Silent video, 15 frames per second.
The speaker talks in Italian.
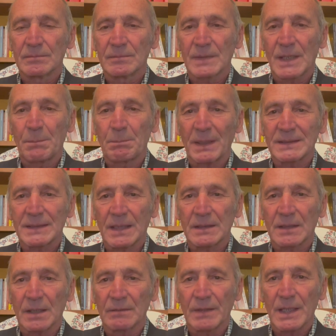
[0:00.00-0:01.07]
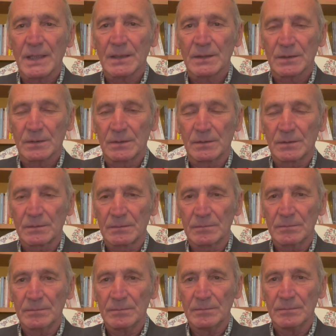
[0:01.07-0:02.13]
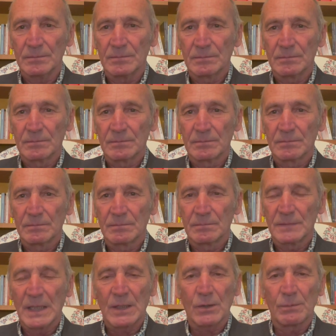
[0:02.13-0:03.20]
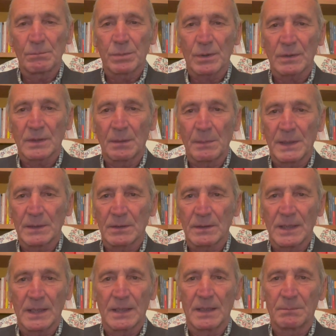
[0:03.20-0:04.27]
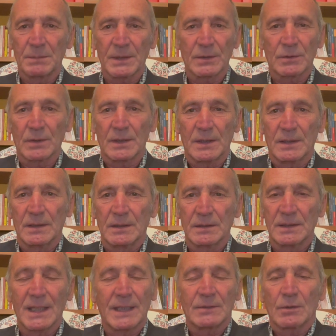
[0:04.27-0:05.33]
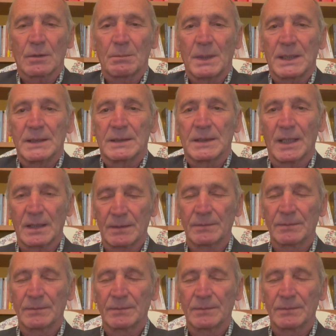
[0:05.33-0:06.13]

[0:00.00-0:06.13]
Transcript: che passa attraverso il comportamento delle persone, della normalità.